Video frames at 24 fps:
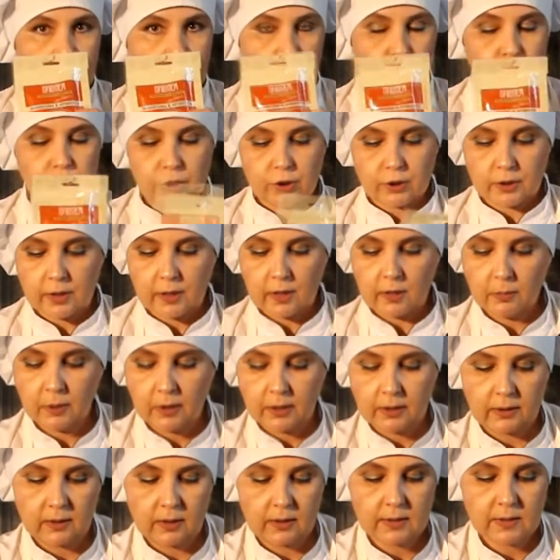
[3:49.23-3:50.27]
Очень
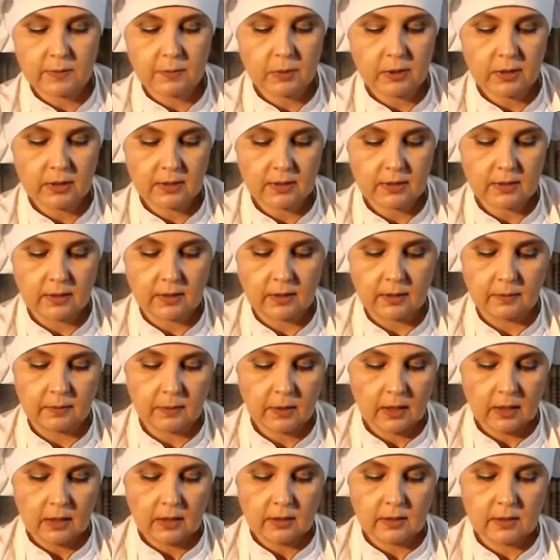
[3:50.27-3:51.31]
ароматная
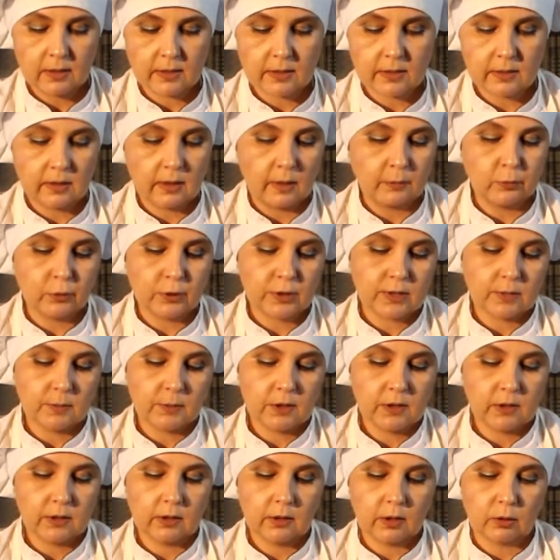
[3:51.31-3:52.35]
специя. Если,
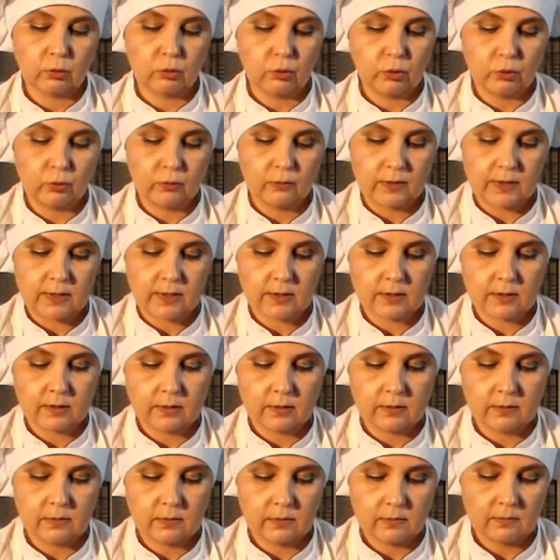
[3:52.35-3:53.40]
допустим, нет такой у вас
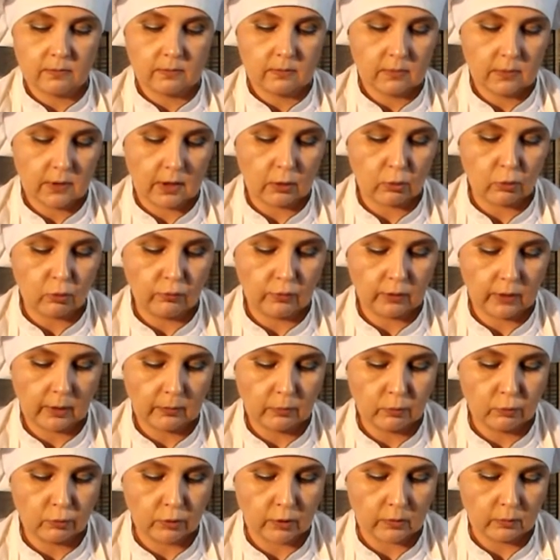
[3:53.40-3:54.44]
э, такого
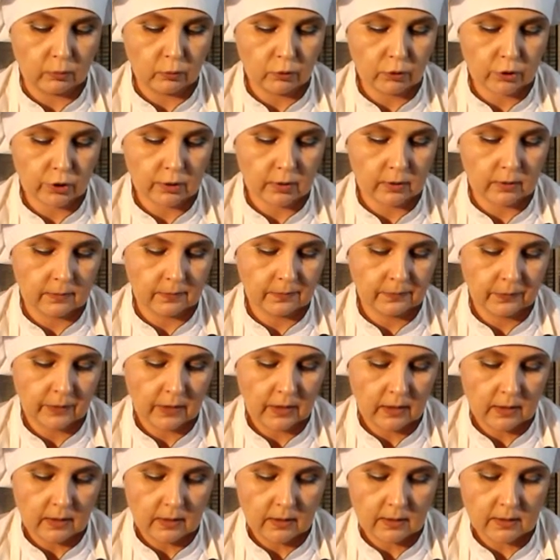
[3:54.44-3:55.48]
набора, можно
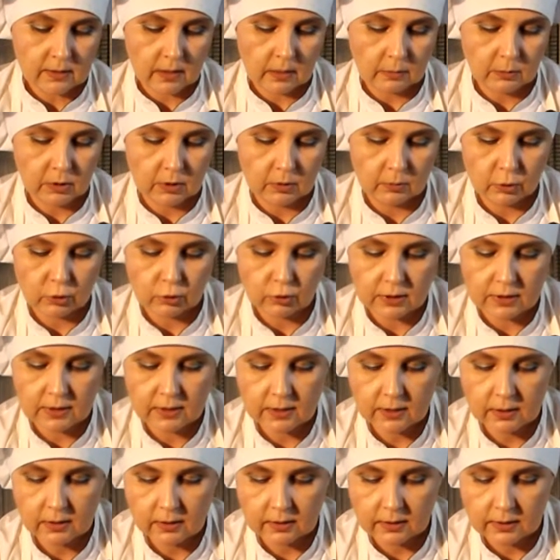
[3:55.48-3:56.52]
самим ее
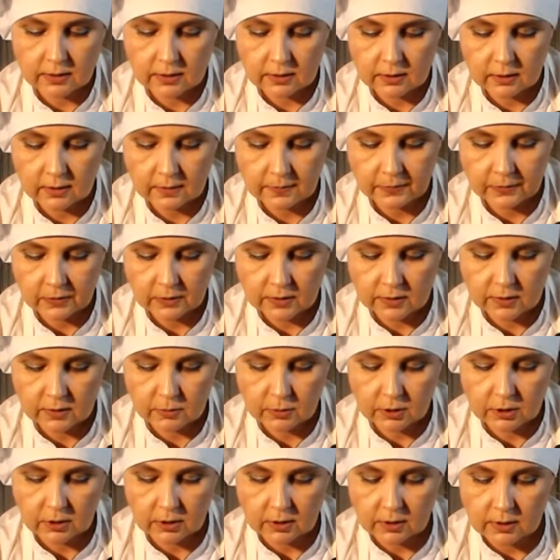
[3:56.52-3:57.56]
сделать и
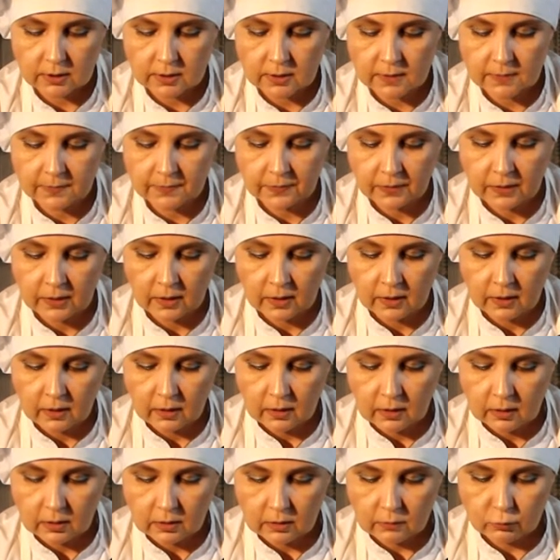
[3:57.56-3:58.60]
заменить.
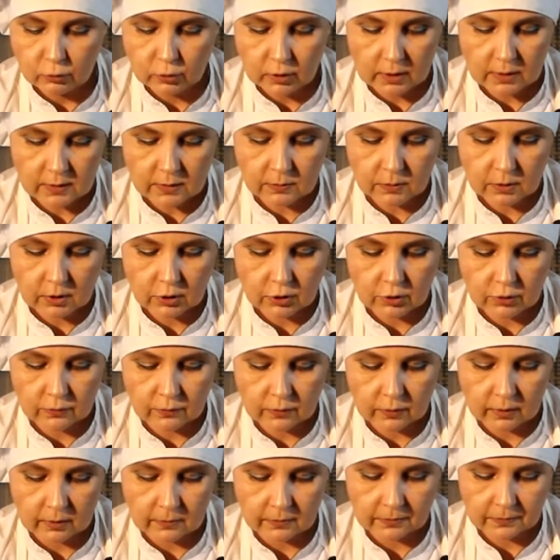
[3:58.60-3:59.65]
И вот
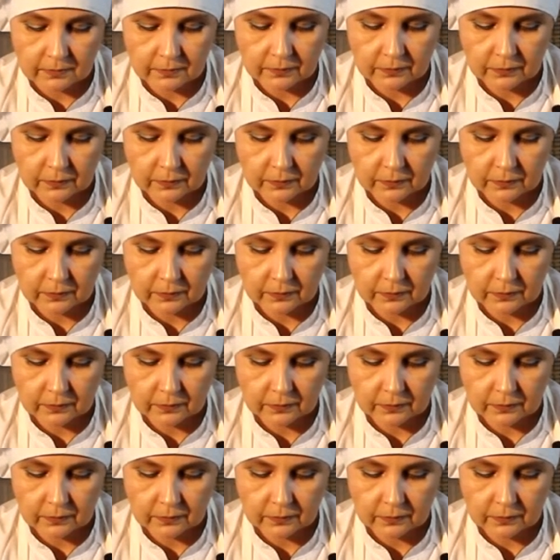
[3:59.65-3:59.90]
размешиваем,